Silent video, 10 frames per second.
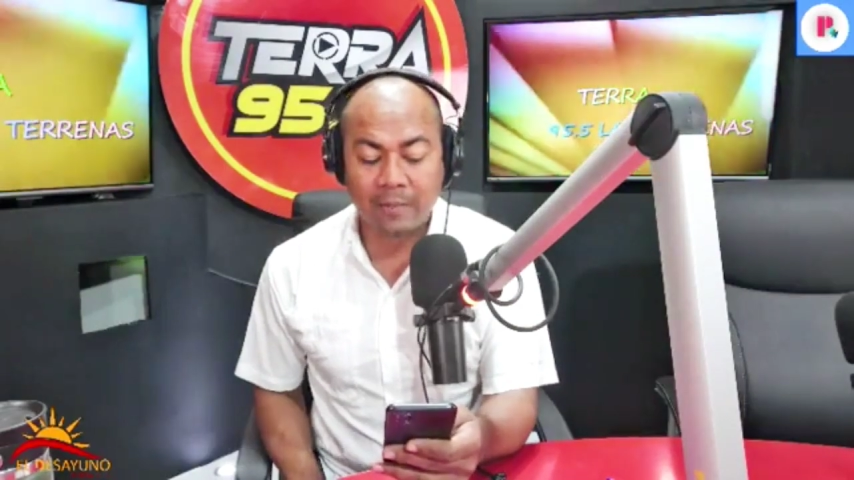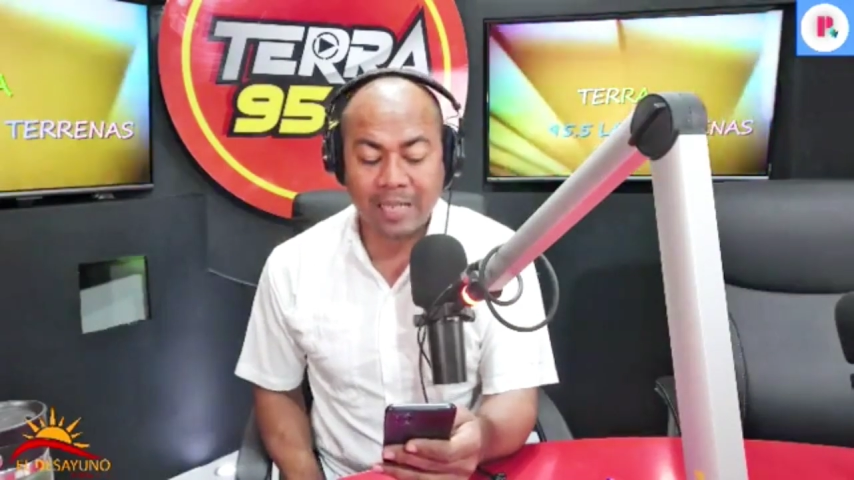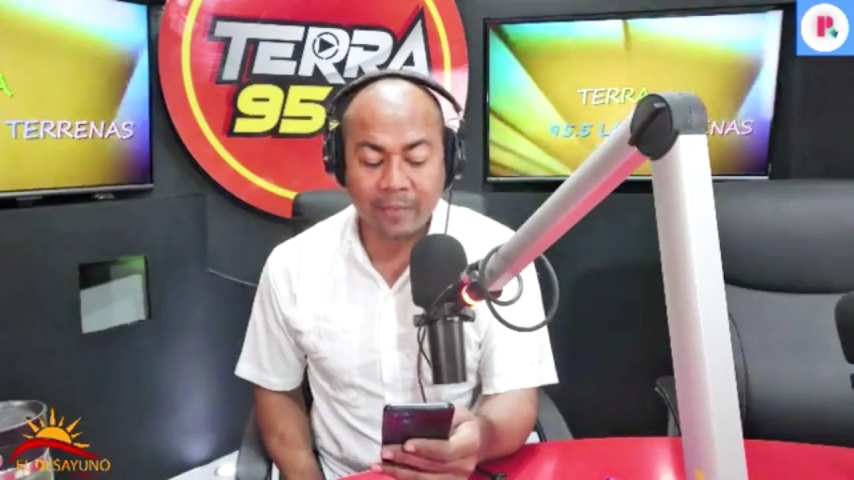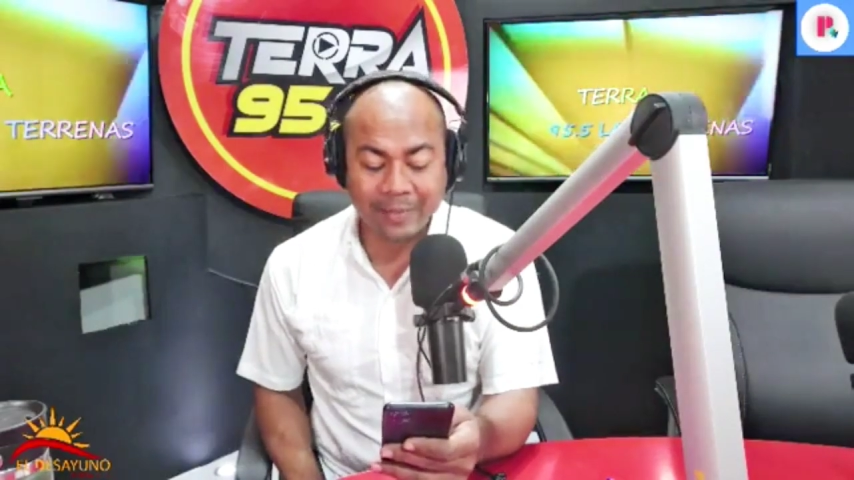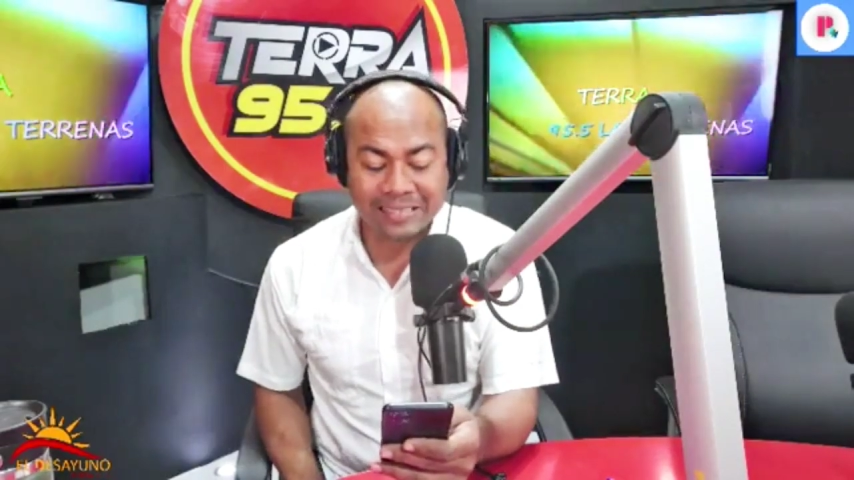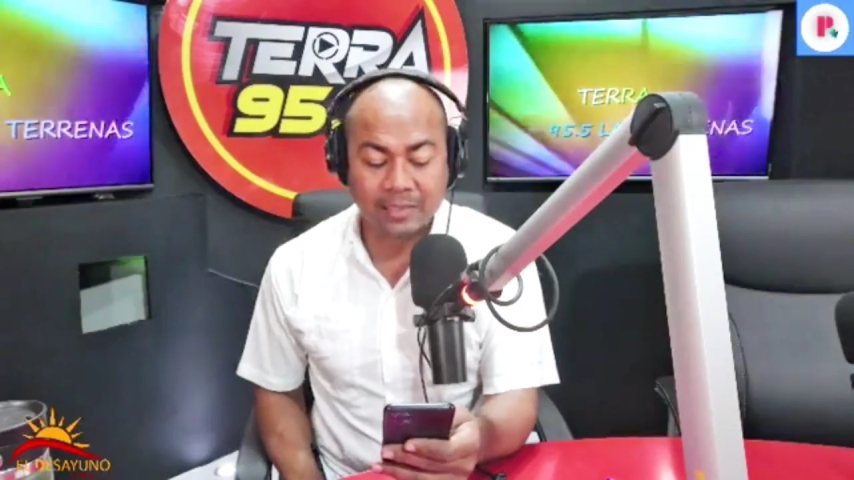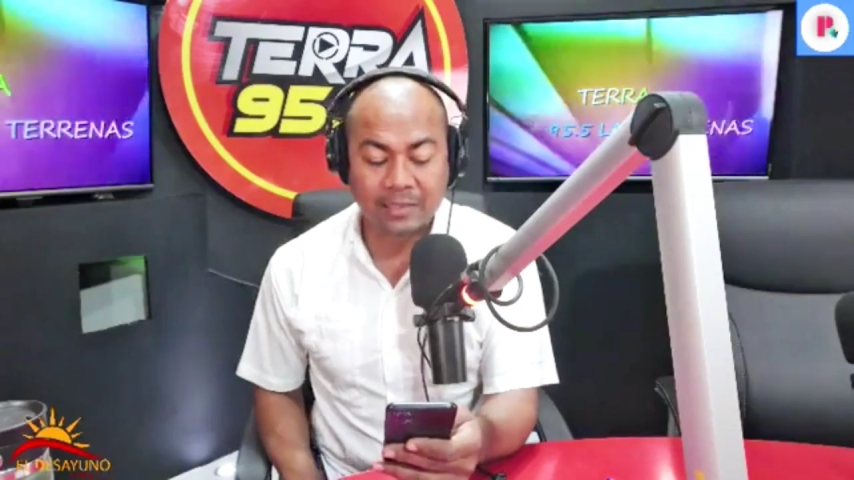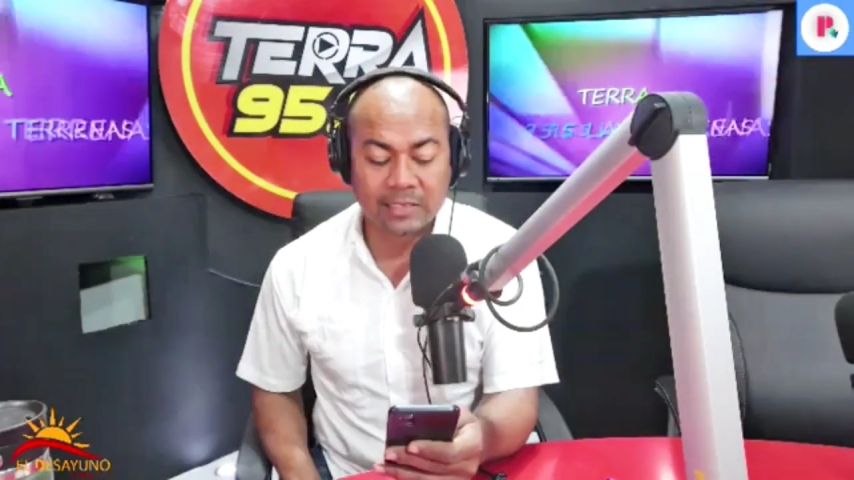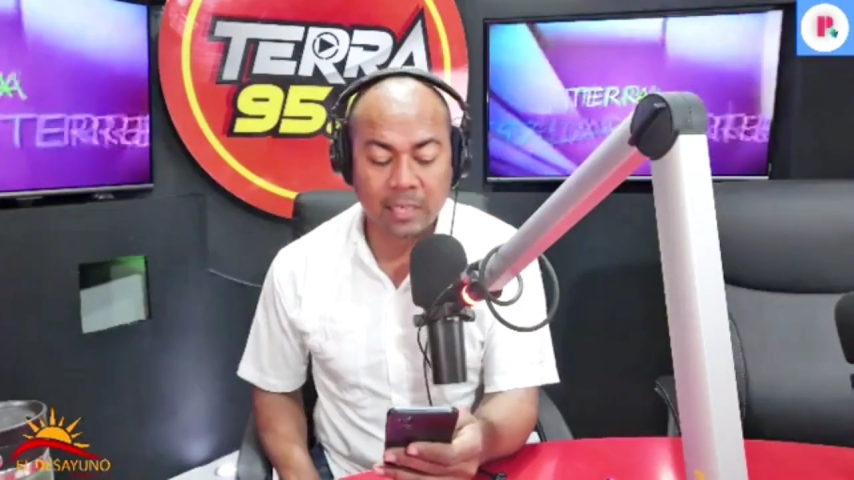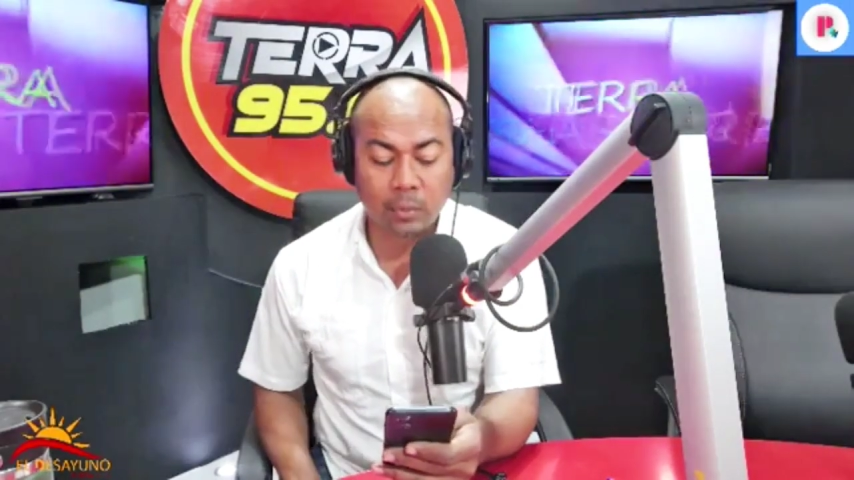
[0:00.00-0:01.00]

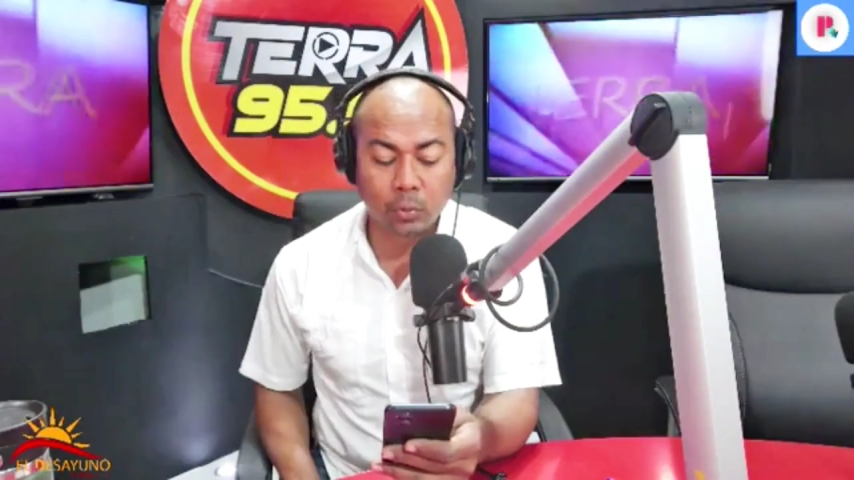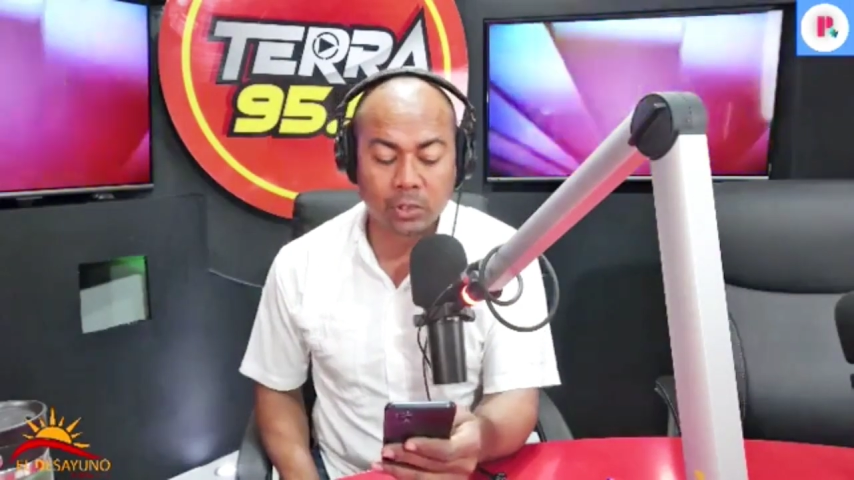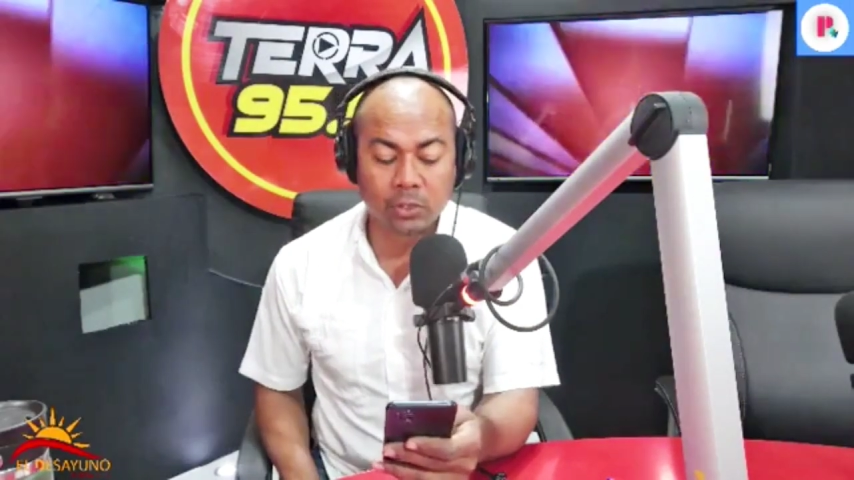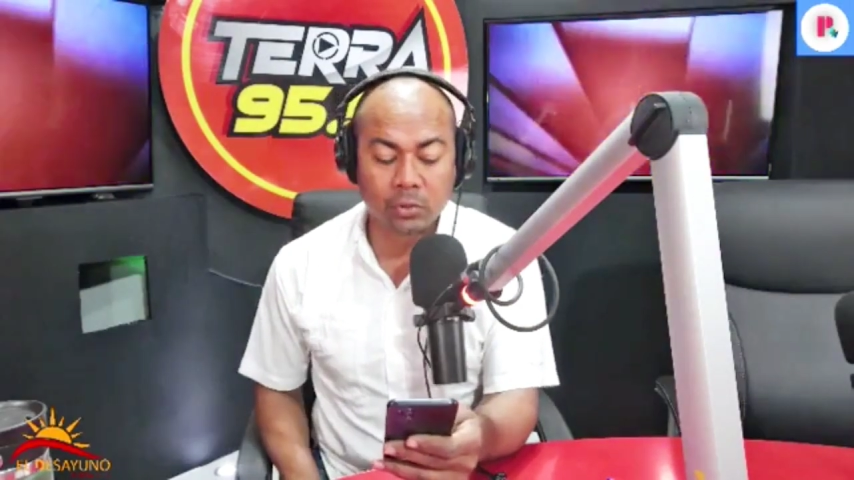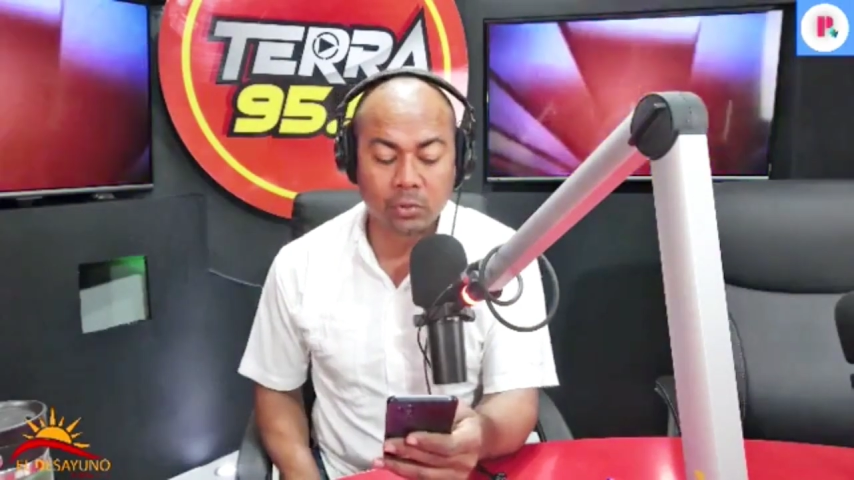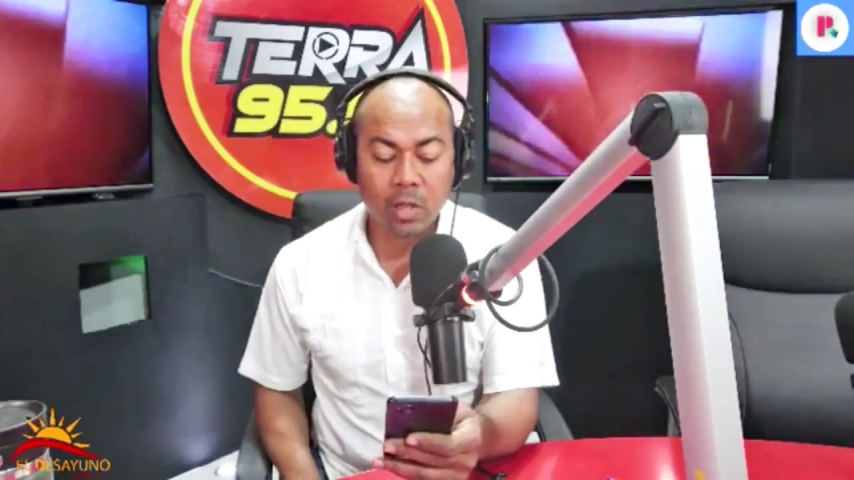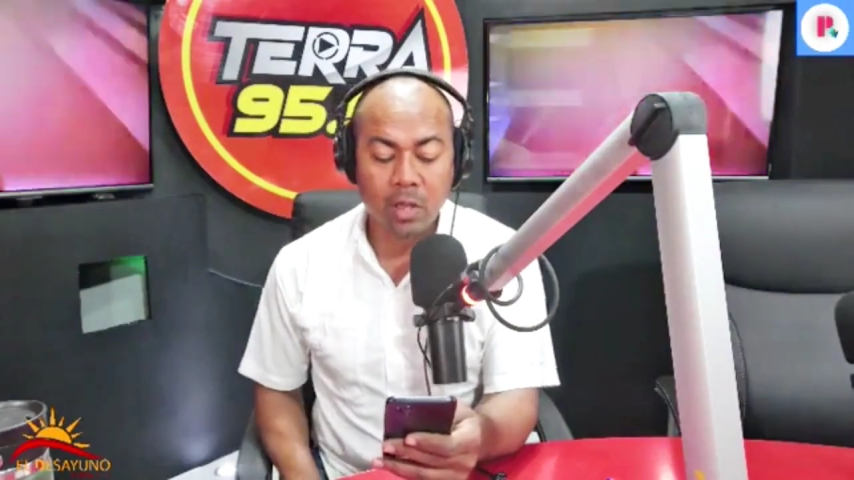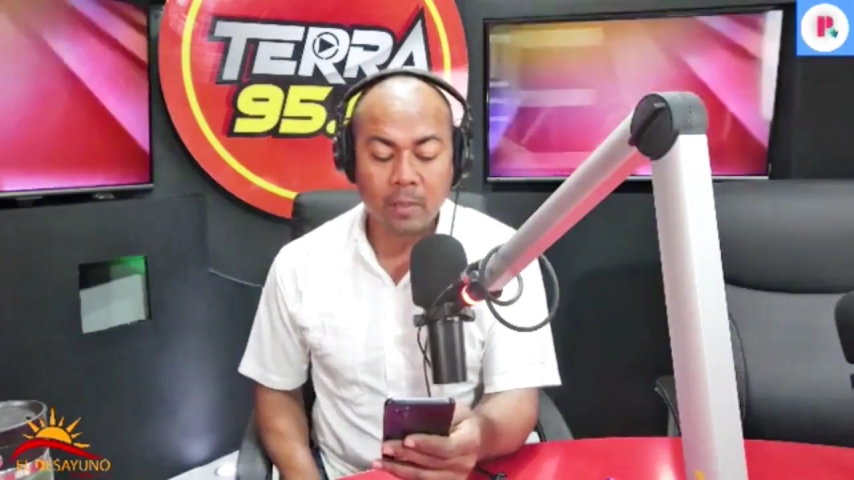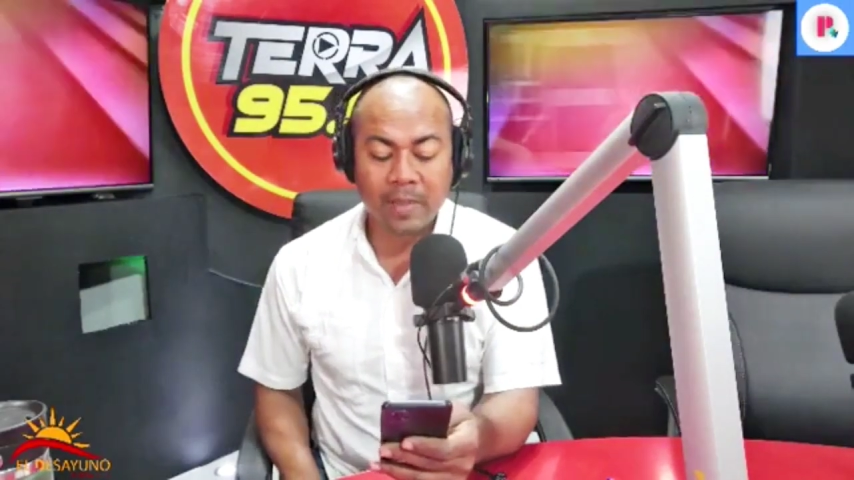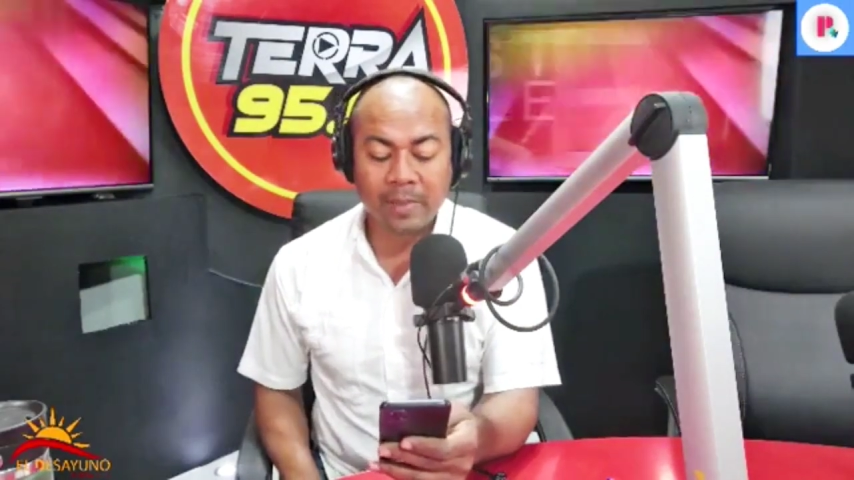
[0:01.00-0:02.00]
eficientizar el proceso,
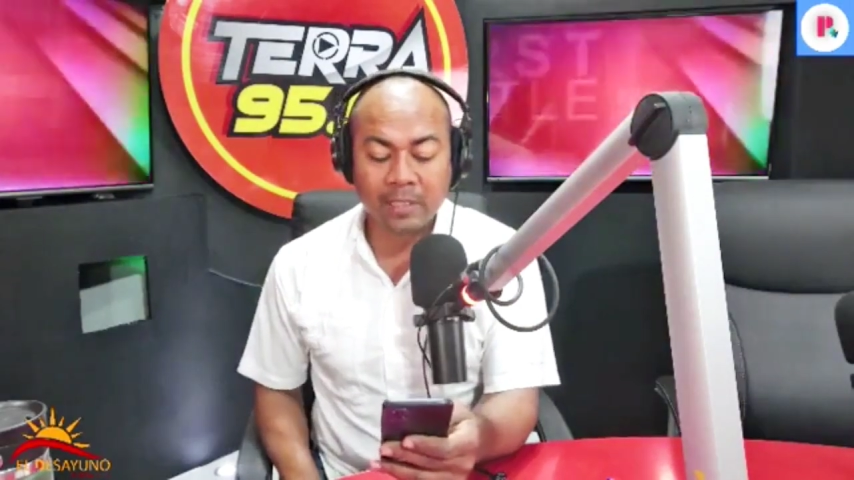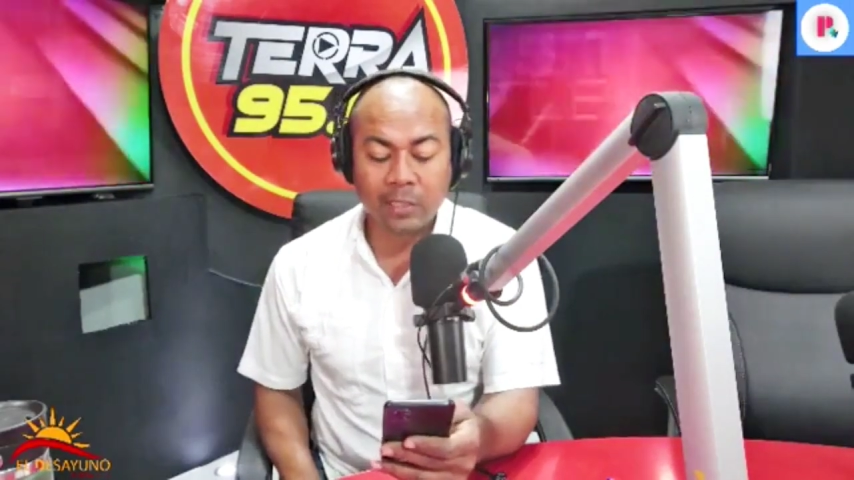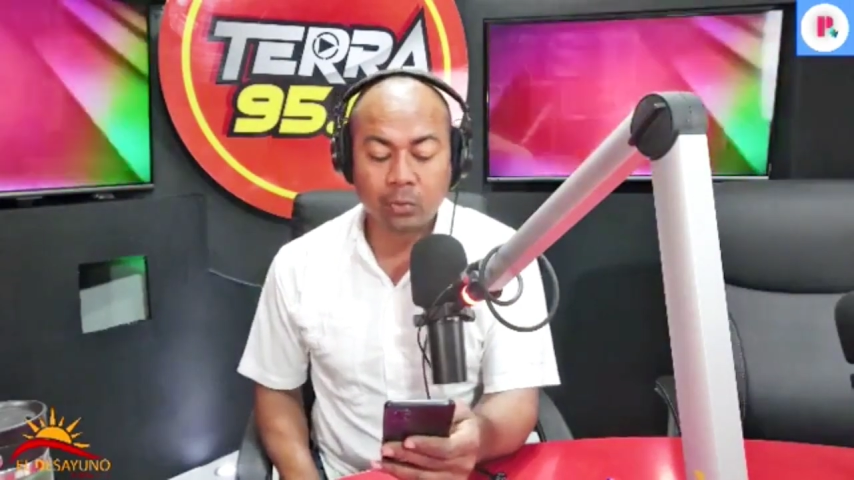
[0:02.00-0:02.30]
permitiendo una